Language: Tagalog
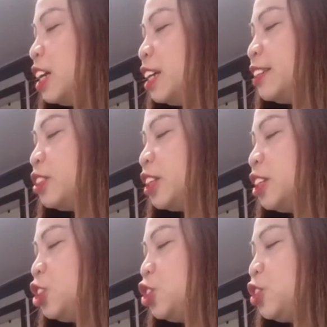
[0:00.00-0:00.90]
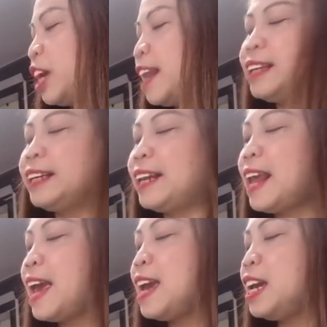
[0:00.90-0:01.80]
in a traditional
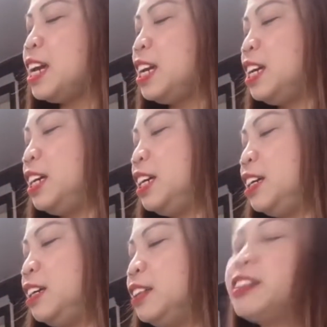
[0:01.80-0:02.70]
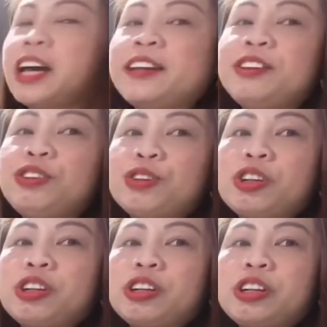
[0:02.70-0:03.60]
clay
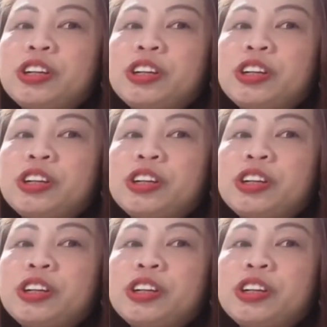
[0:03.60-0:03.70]
tandoor.